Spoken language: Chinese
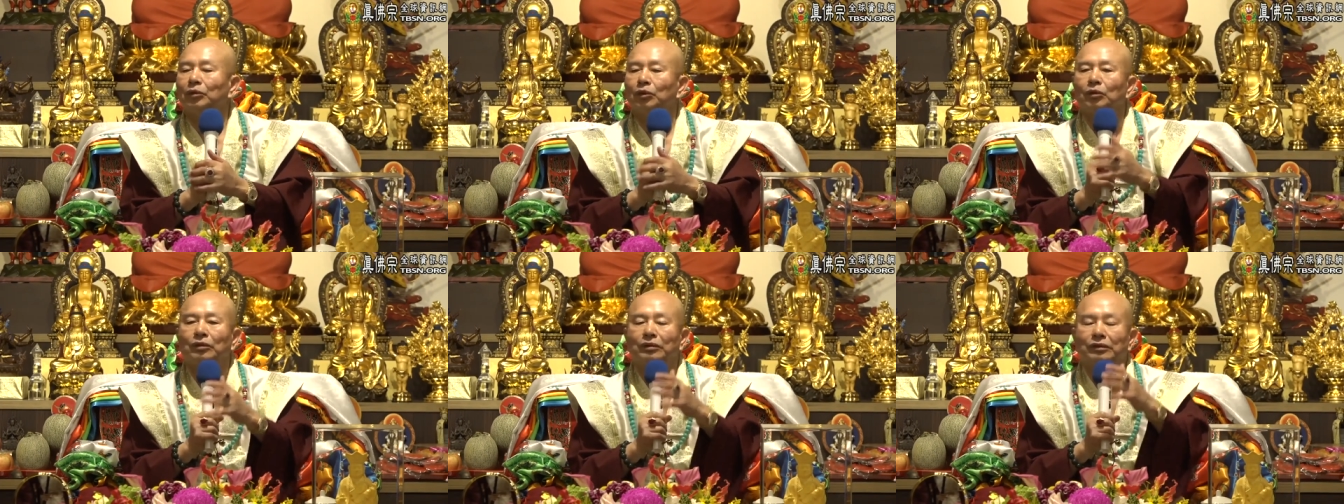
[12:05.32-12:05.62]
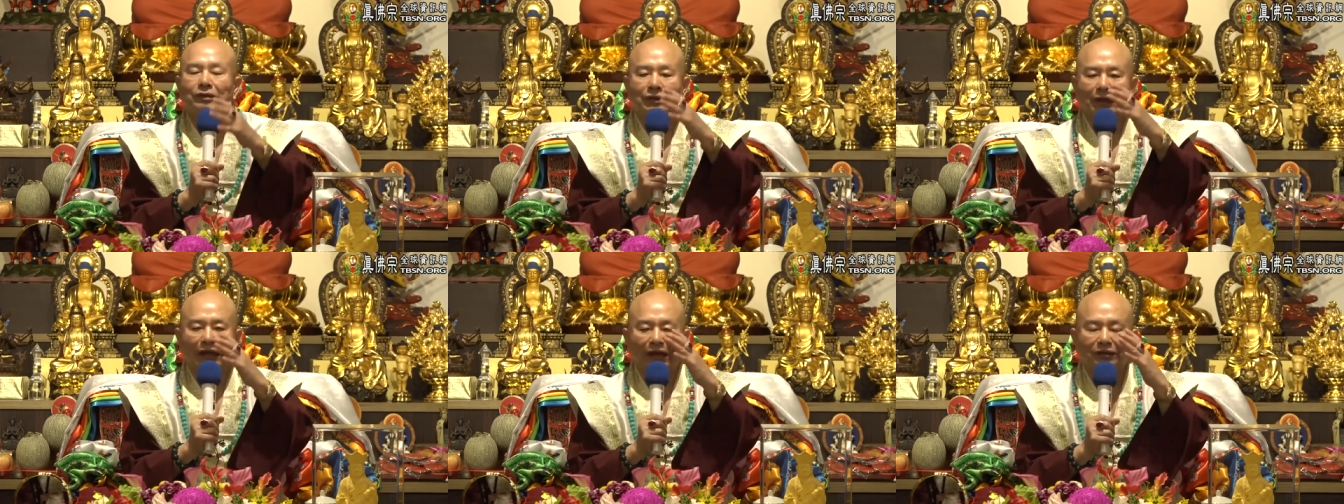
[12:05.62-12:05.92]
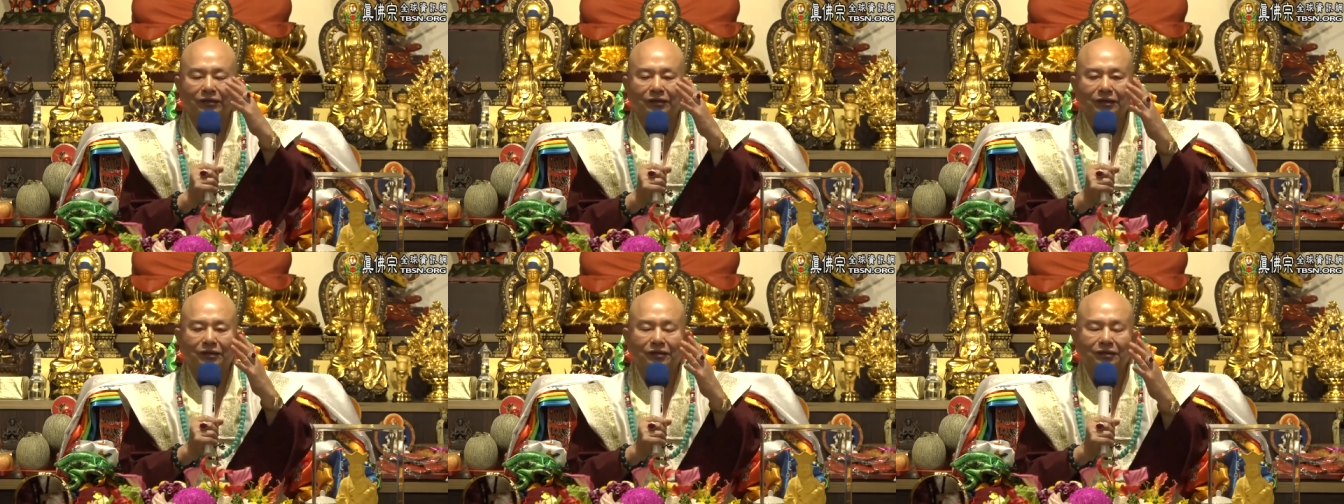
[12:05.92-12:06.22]
不过
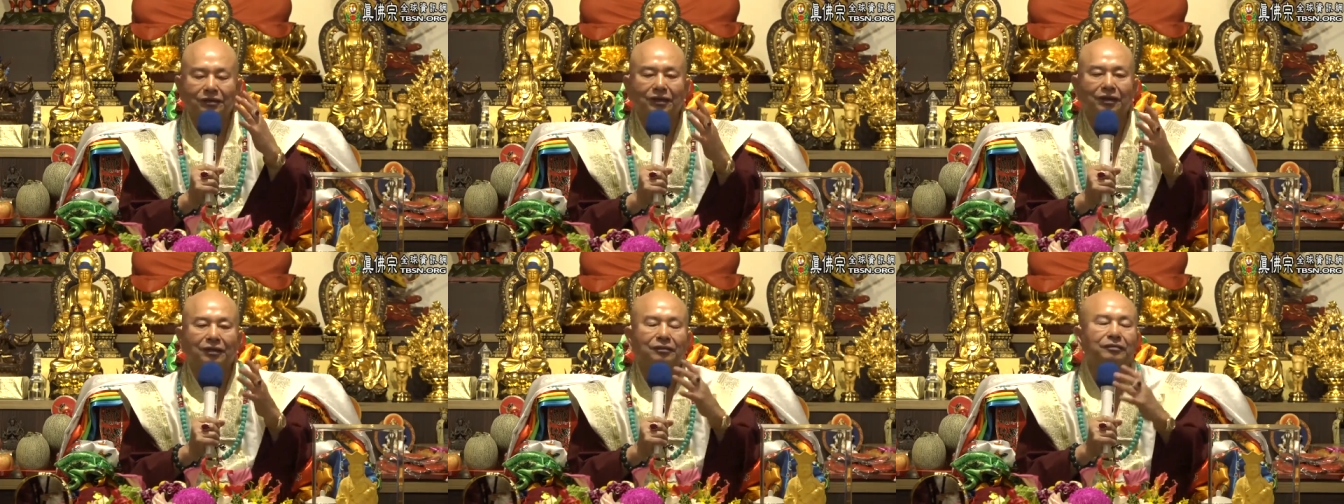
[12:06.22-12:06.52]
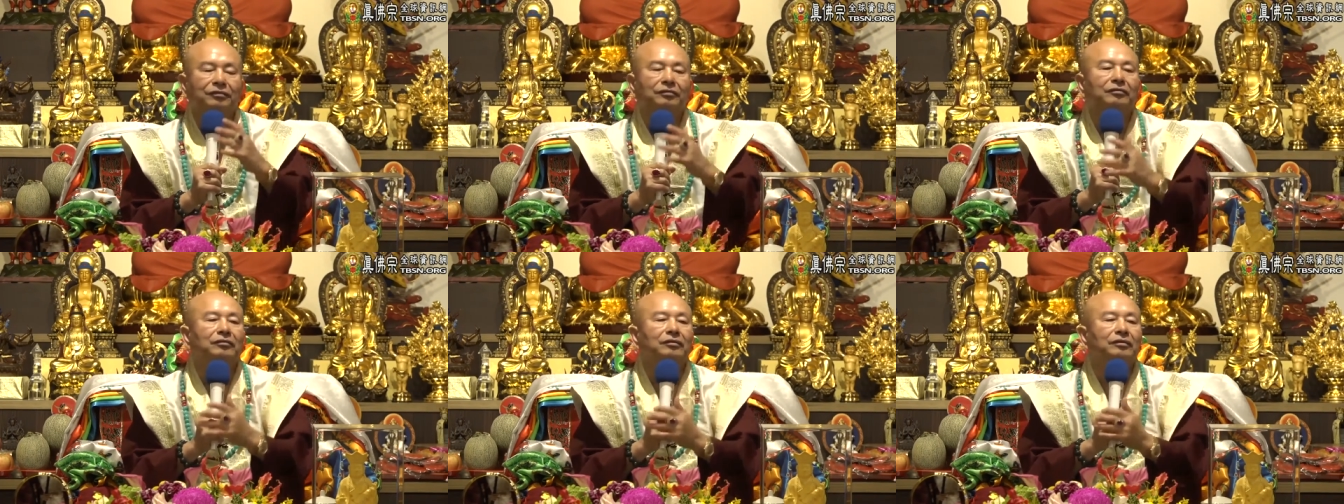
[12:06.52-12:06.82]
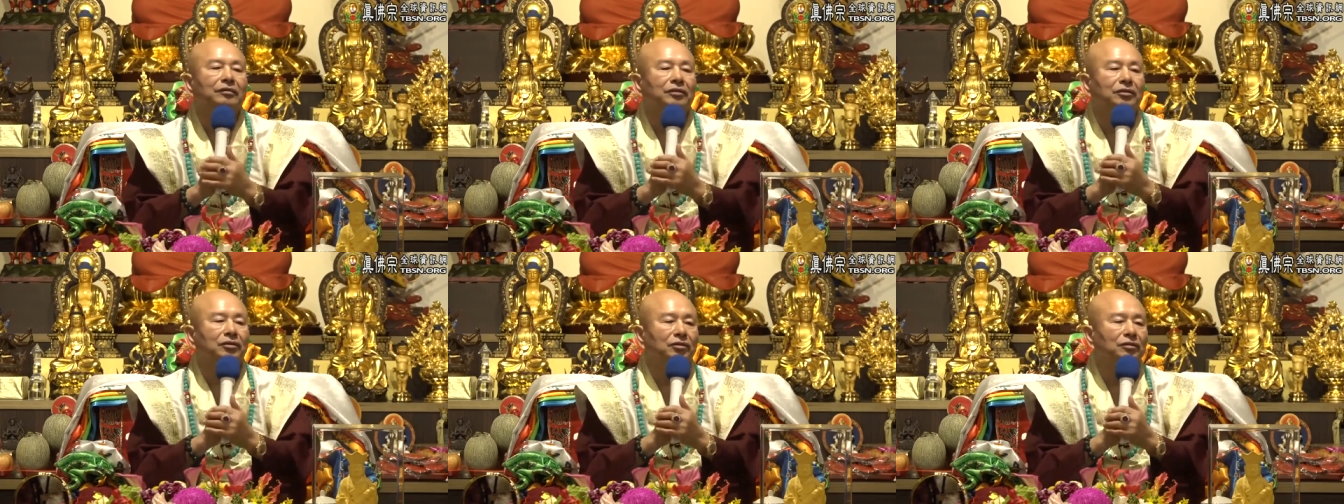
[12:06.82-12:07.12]
他这个人
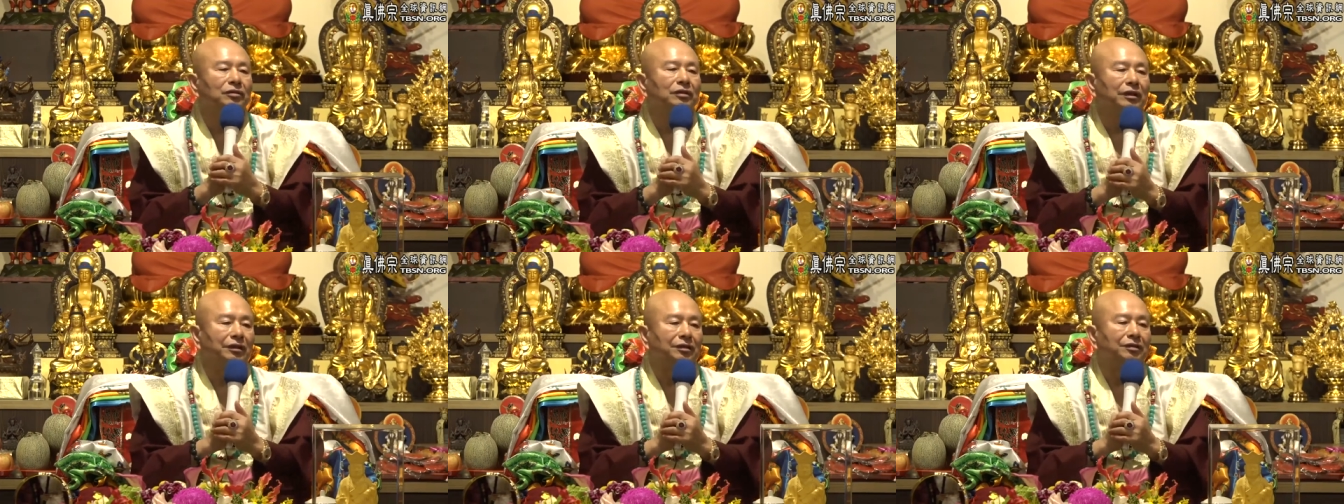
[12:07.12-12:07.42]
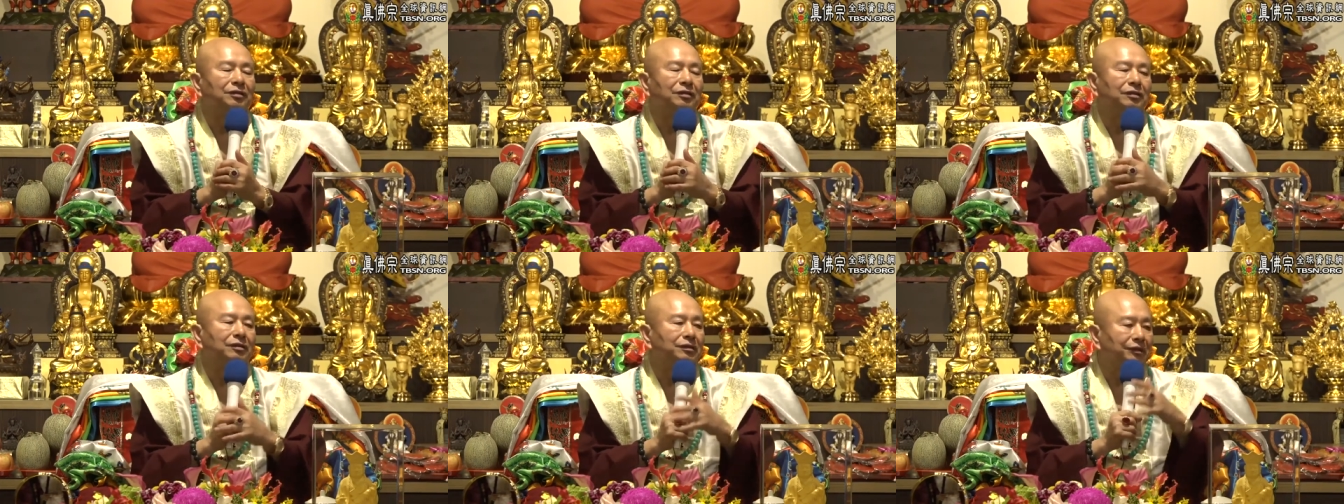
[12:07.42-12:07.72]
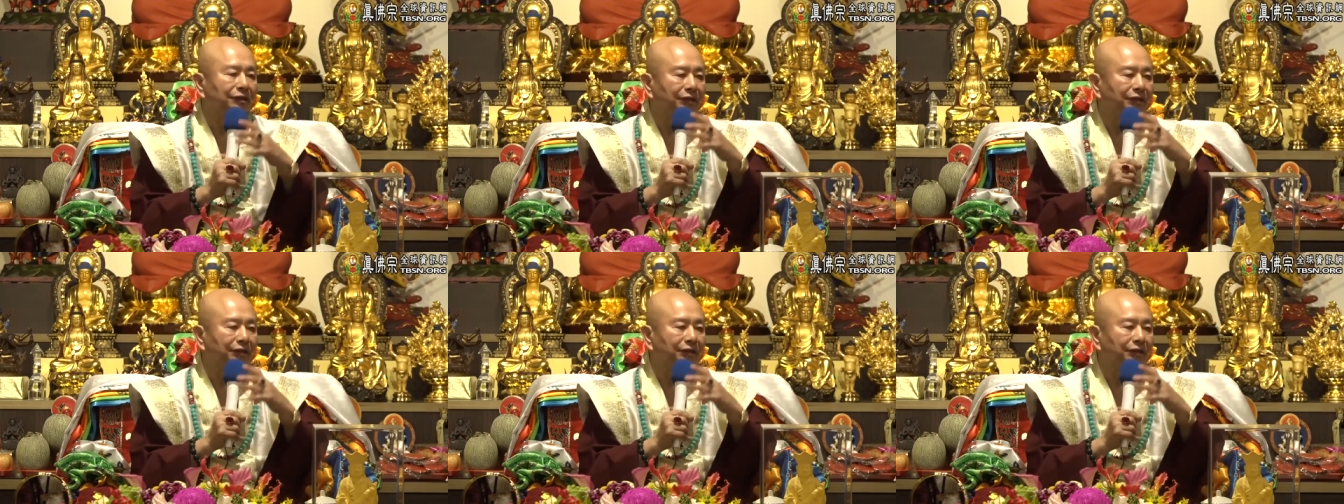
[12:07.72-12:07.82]
就等于是